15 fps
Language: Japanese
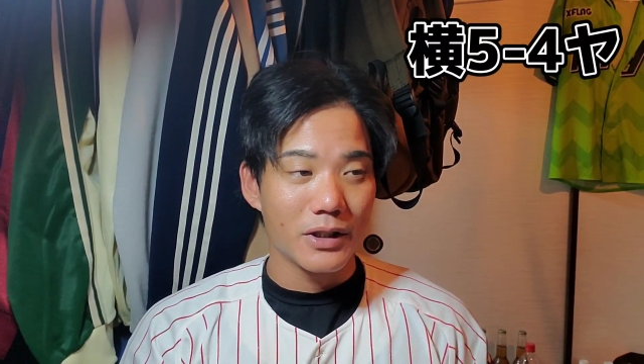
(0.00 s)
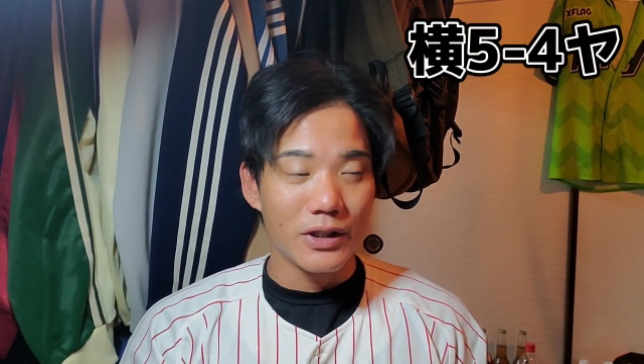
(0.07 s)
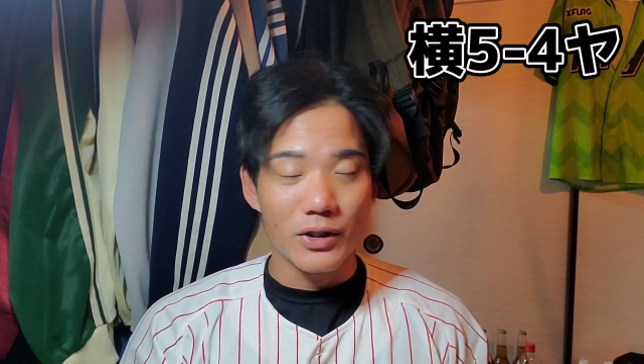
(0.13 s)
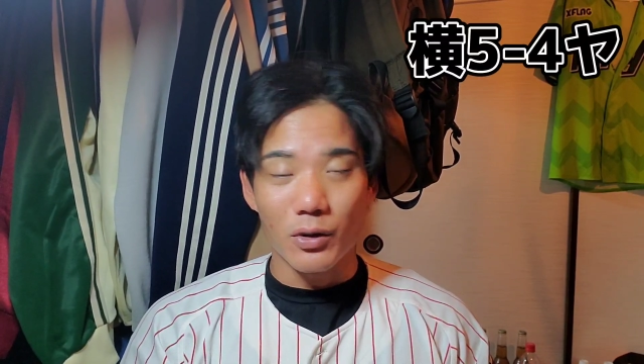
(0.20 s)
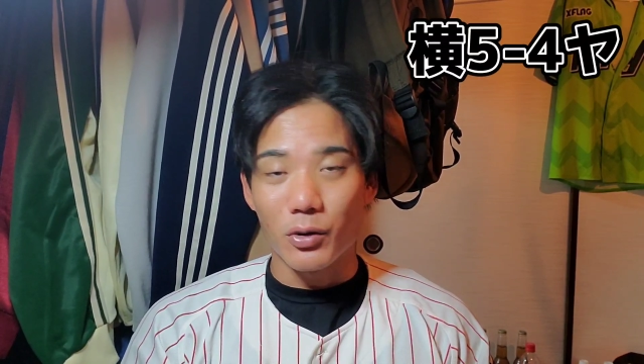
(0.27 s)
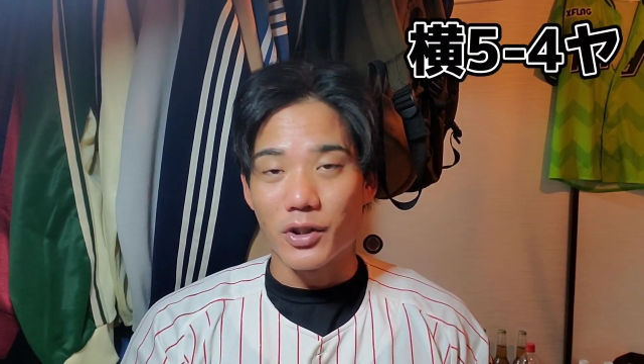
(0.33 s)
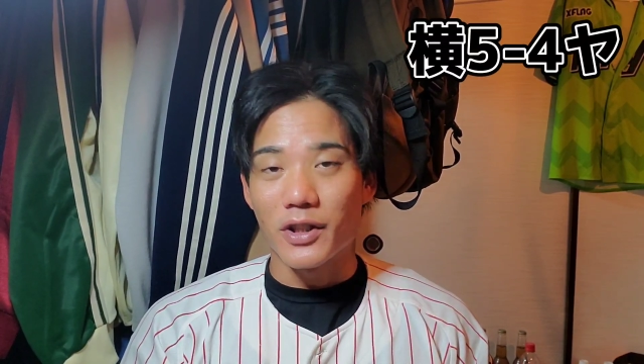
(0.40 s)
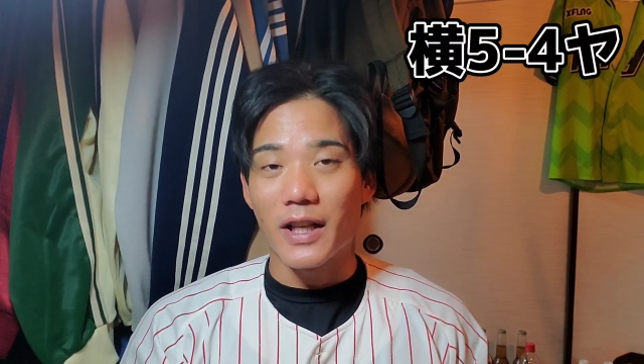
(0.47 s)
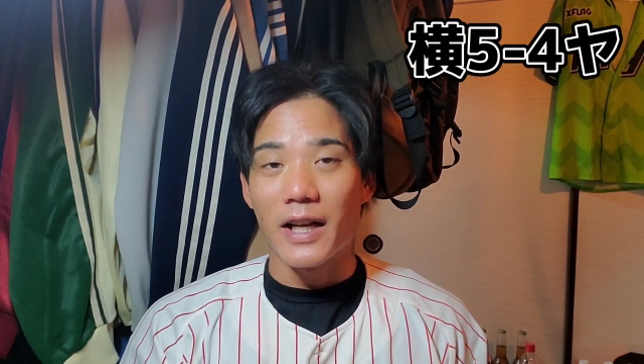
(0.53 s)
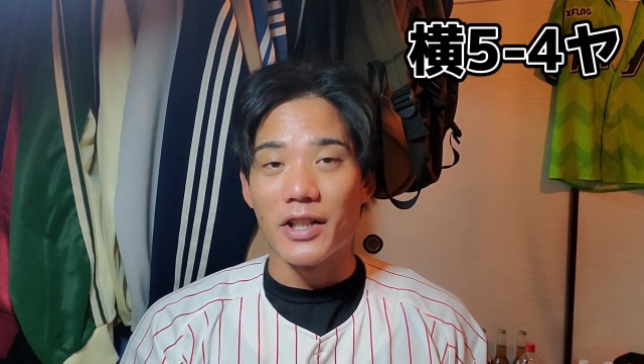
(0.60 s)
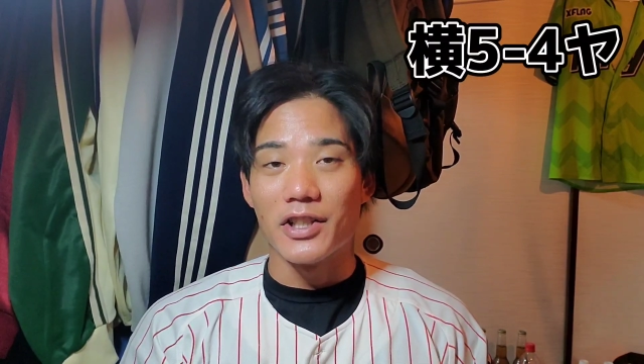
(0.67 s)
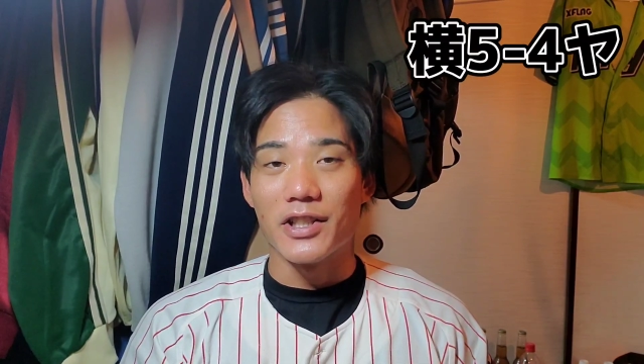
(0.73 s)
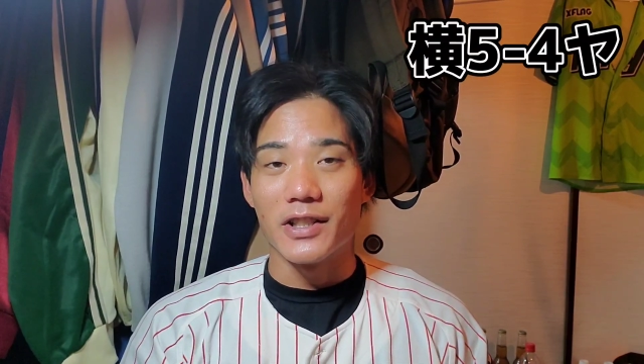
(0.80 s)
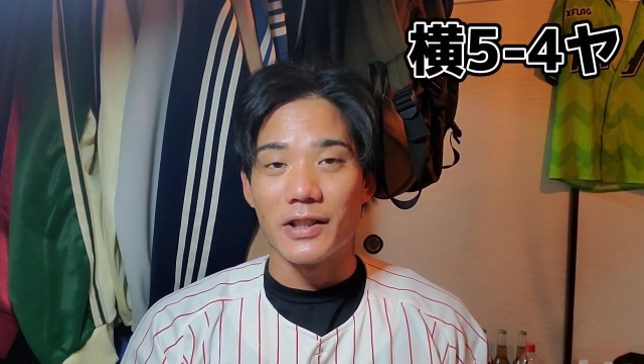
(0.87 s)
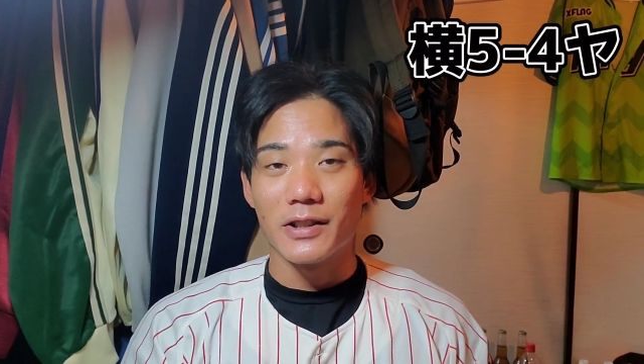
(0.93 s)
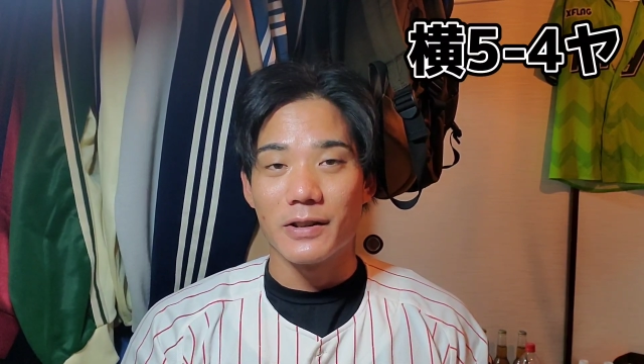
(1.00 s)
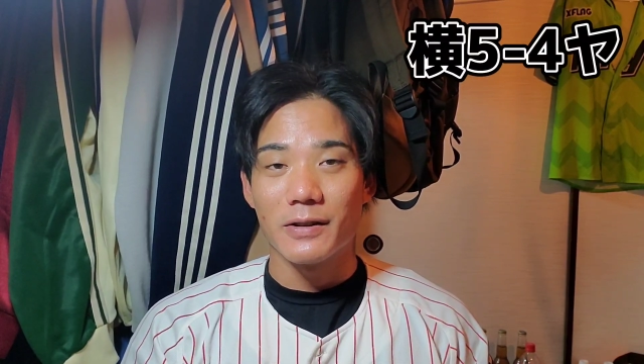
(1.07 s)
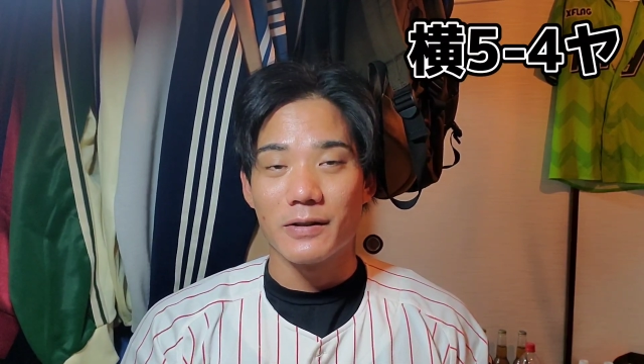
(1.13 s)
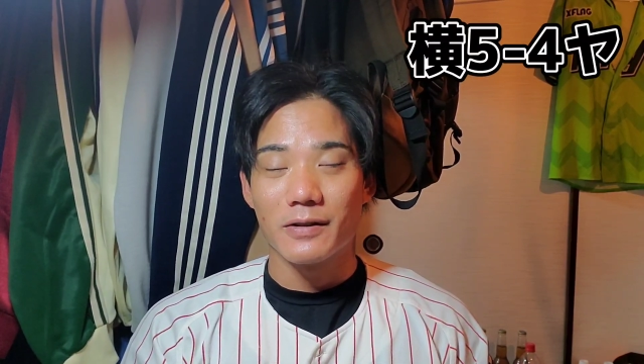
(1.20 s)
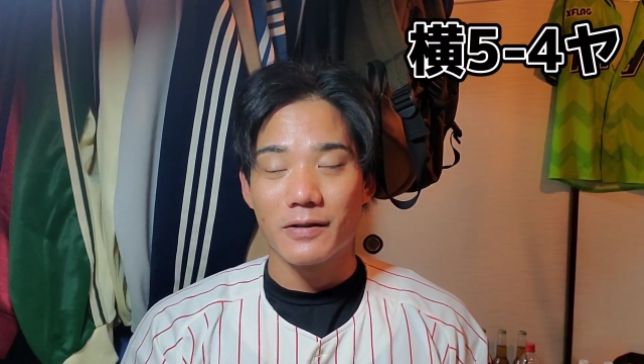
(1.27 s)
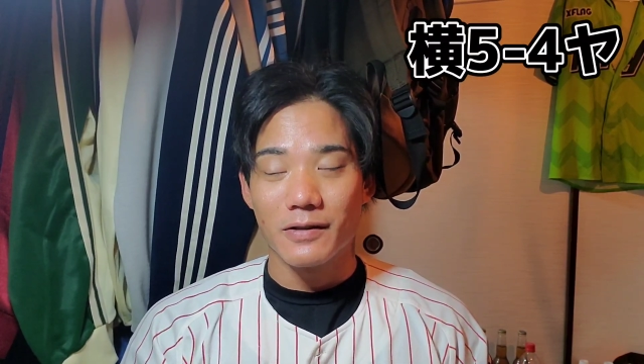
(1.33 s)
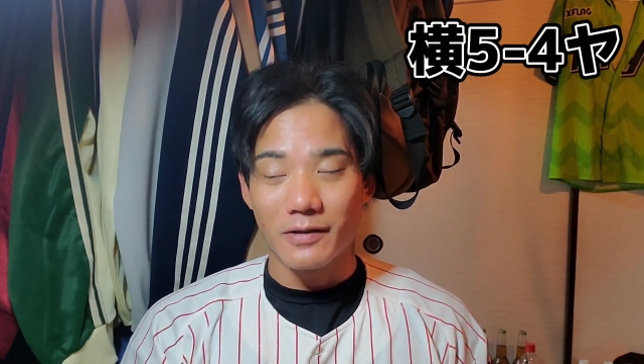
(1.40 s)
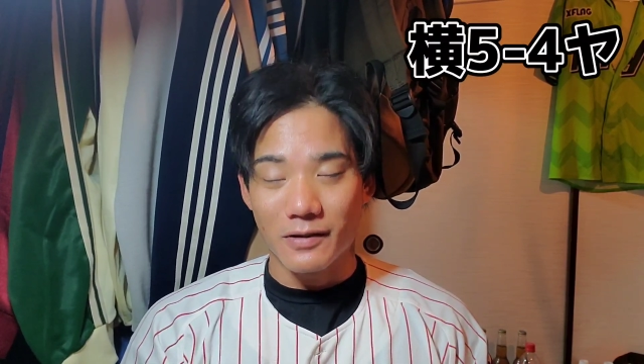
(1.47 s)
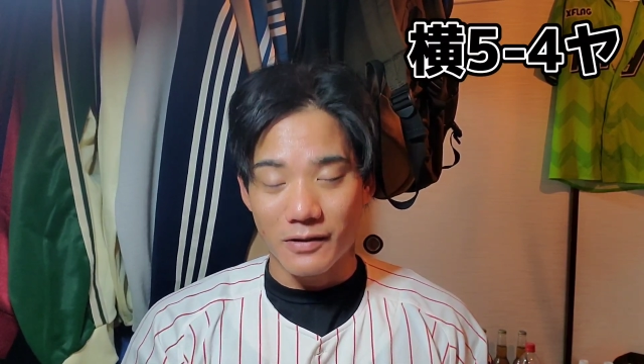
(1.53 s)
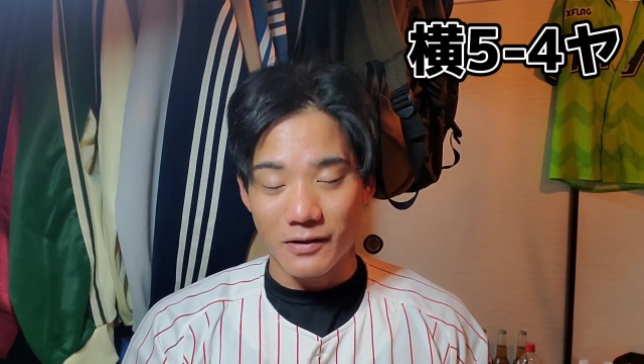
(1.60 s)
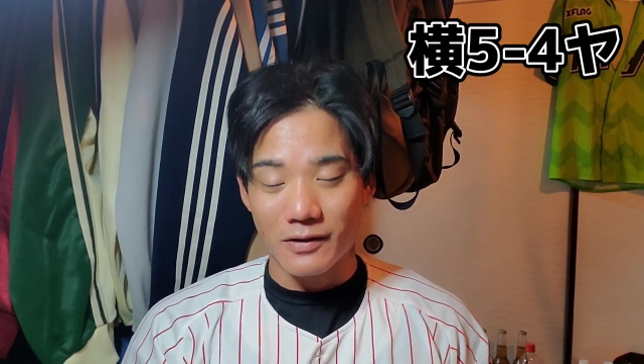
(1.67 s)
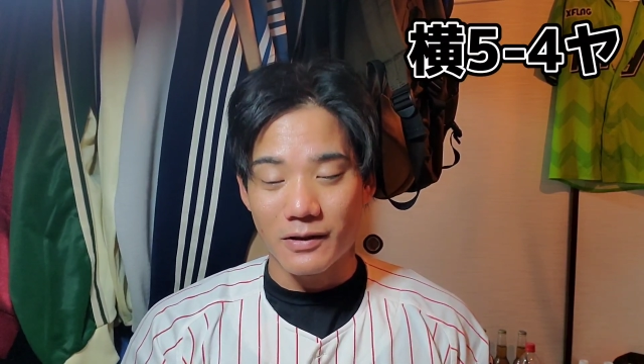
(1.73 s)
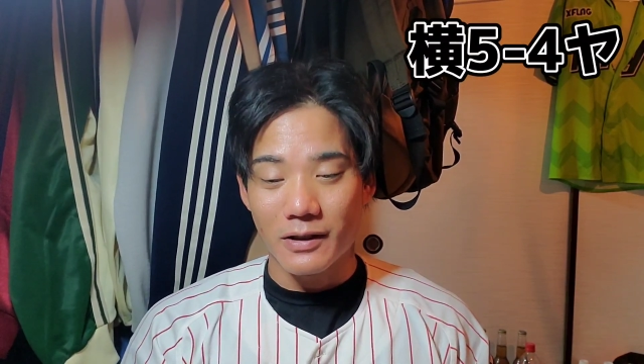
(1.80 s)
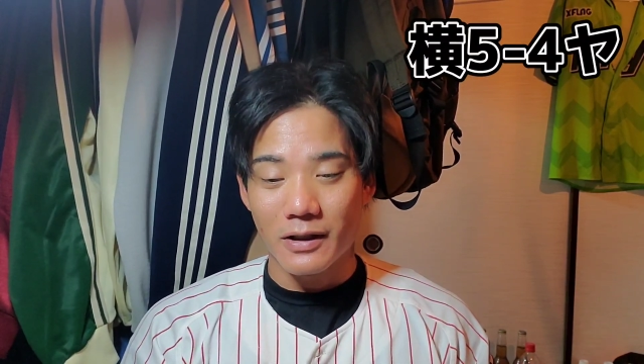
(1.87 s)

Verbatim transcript: 非常に大事。うん、